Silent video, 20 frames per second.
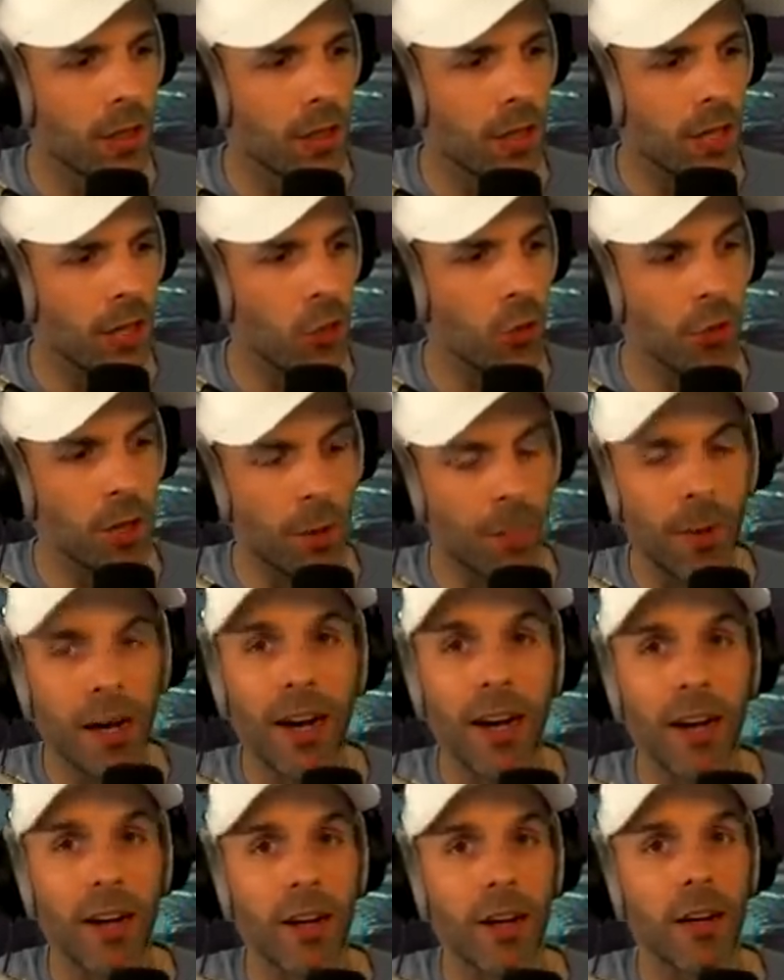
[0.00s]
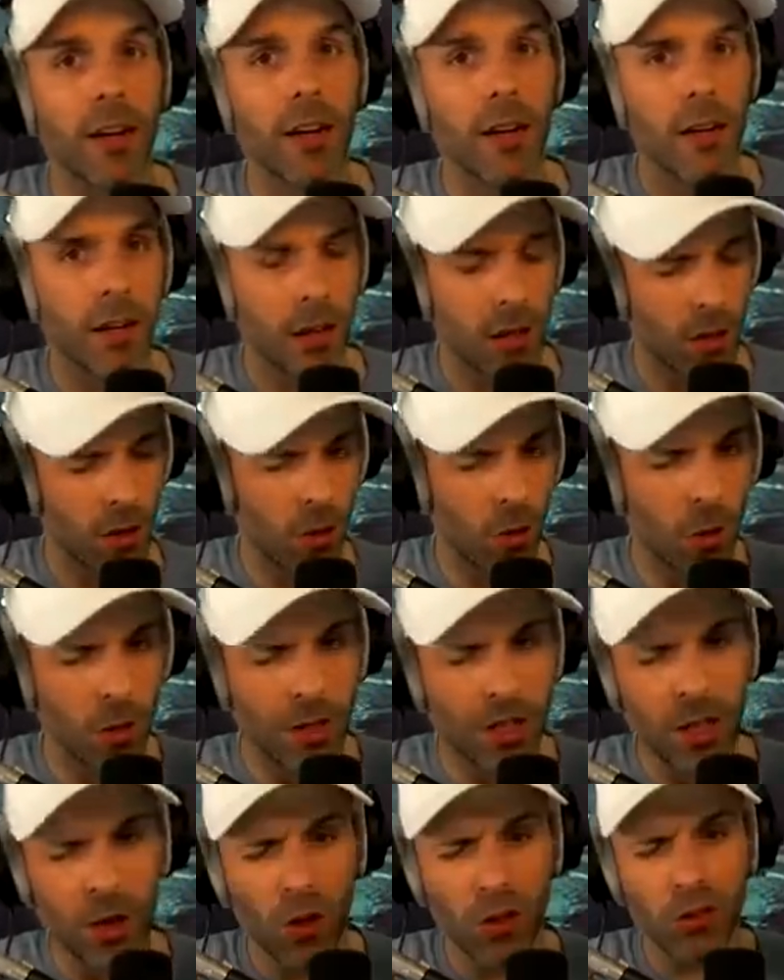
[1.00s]
Et n'oubliez pas, on
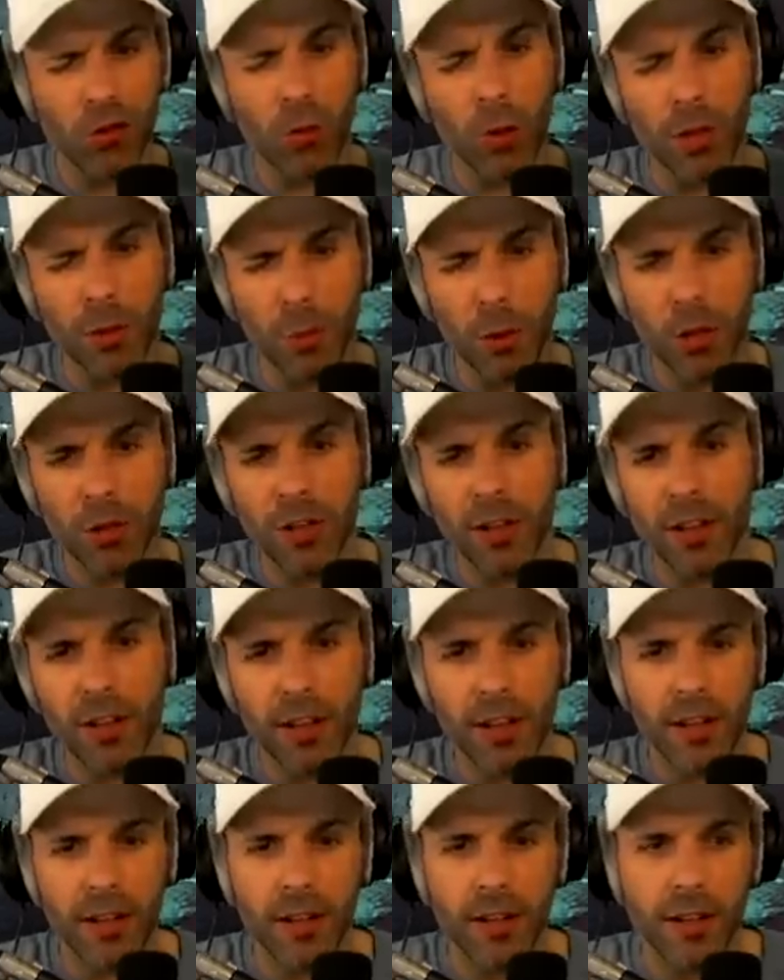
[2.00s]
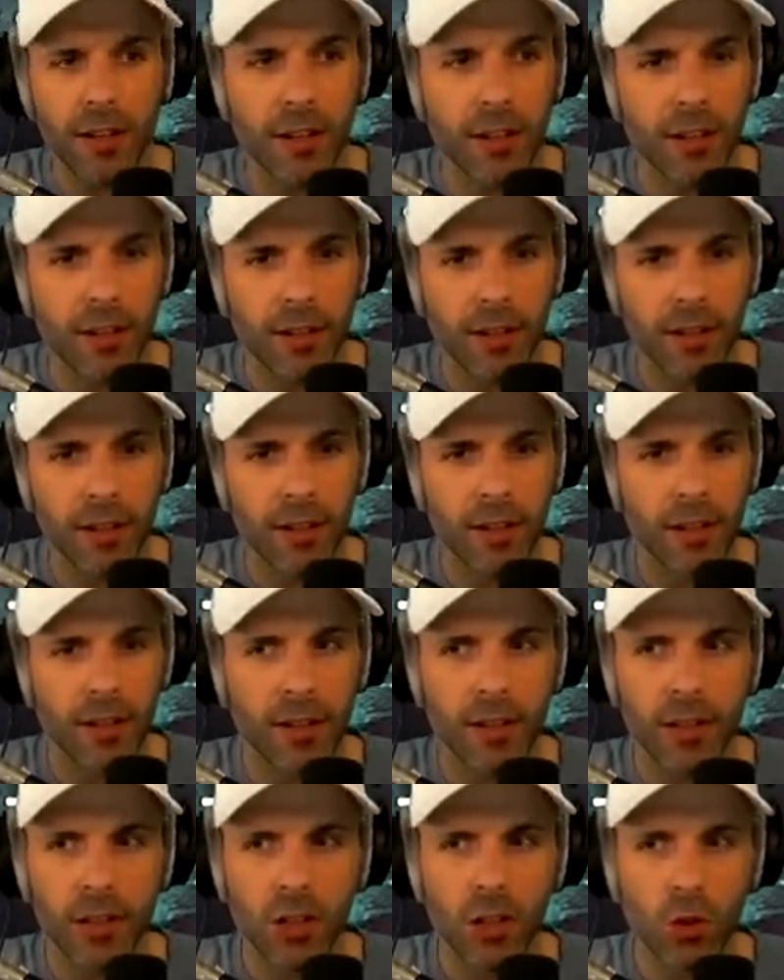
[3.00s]
est en squad mode.
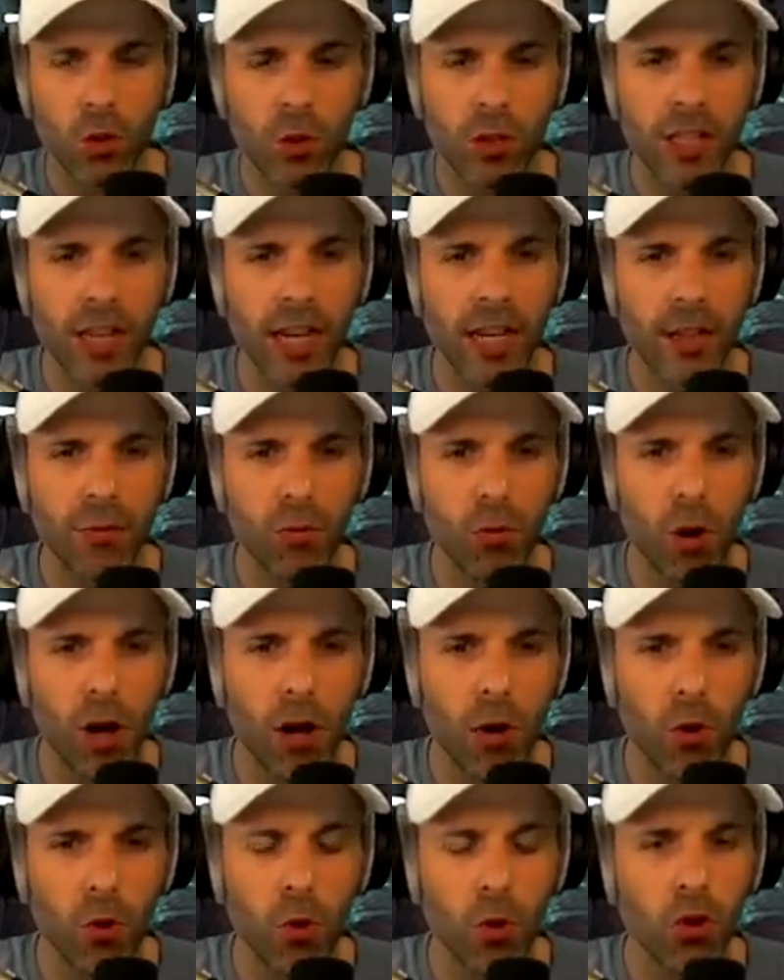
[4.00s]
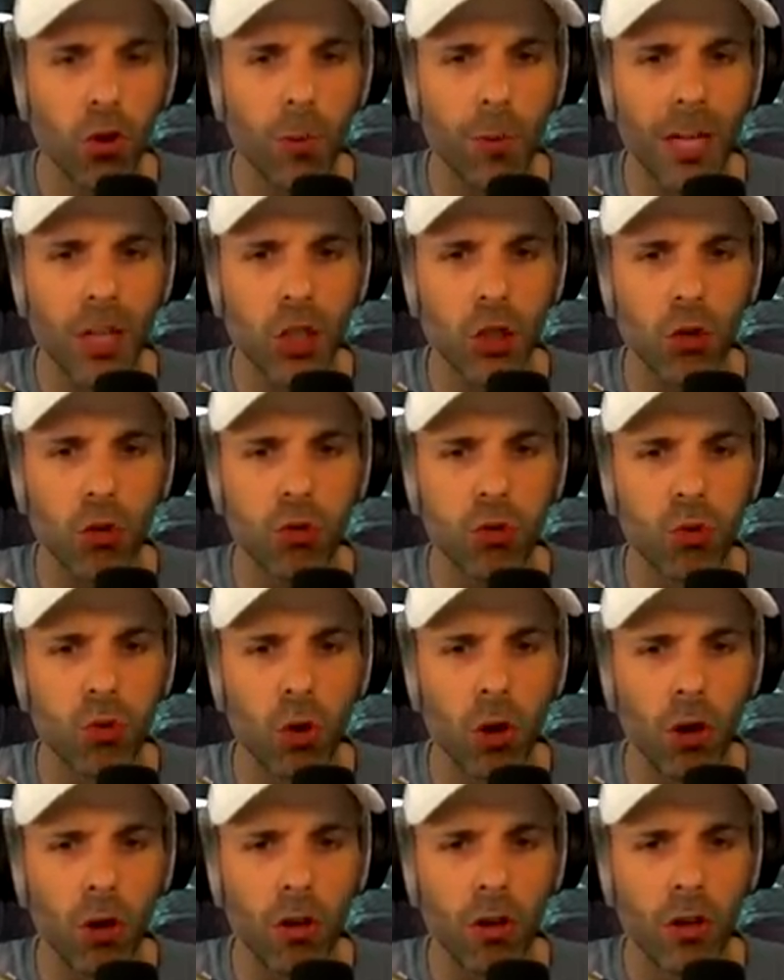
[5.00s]
Donc allez voir l'autre match en
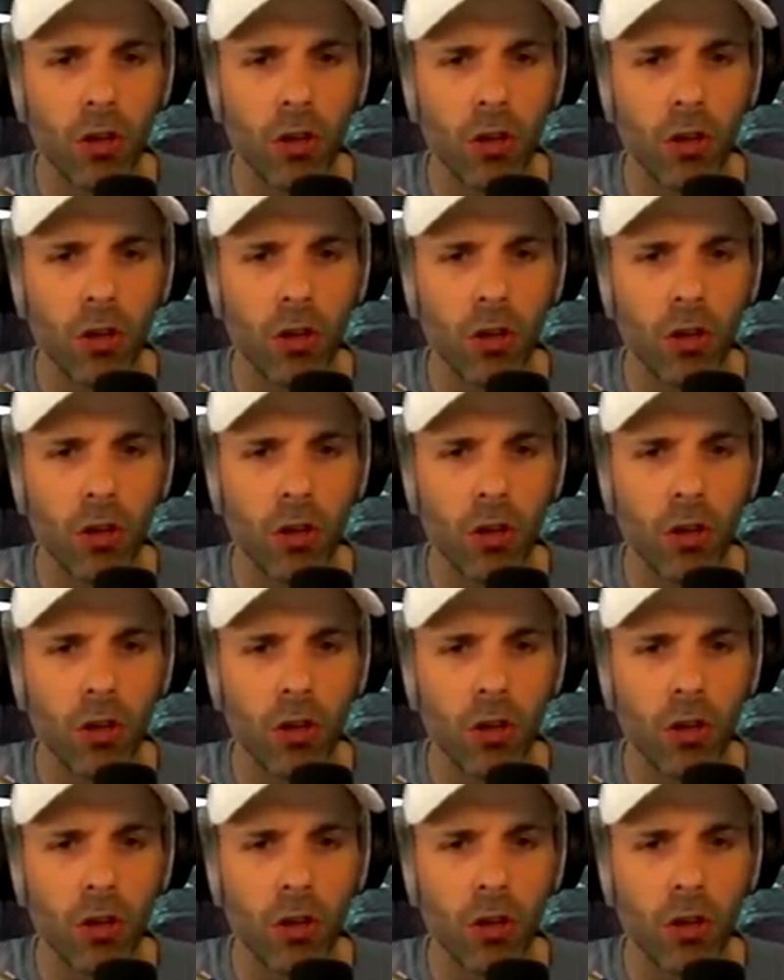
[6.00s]
cours.